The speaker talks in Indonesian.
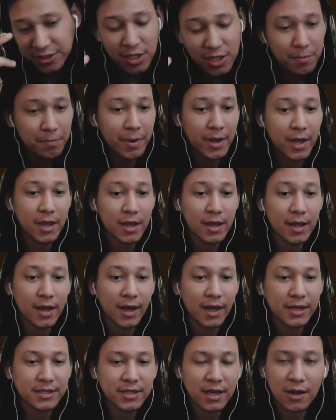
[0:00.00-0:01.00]
Jinbe
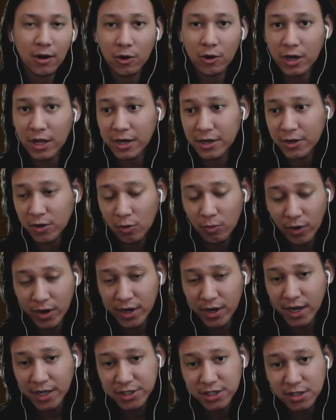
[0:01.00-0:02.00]
ya guys ya kalau dia
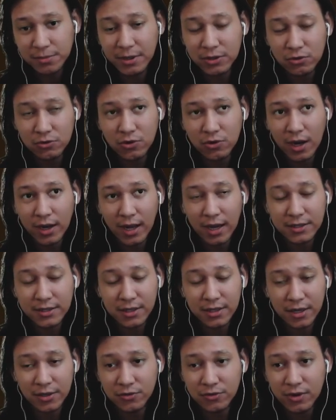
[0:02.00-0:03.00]
dikomboin dengan Jinbe itu agak
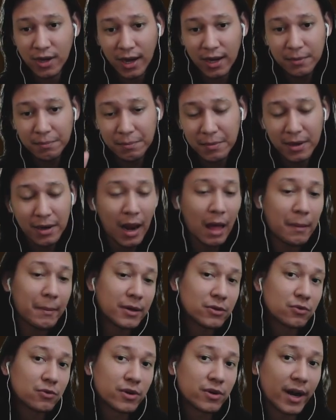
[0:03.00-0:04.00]
ngeselin juga kan
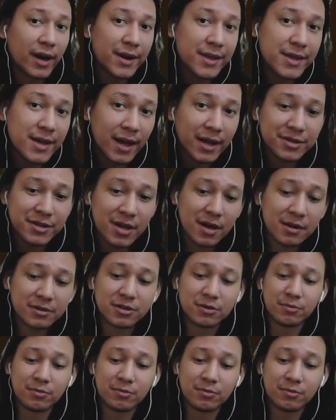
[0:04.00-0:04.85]
lama tuh rally-nya guys ya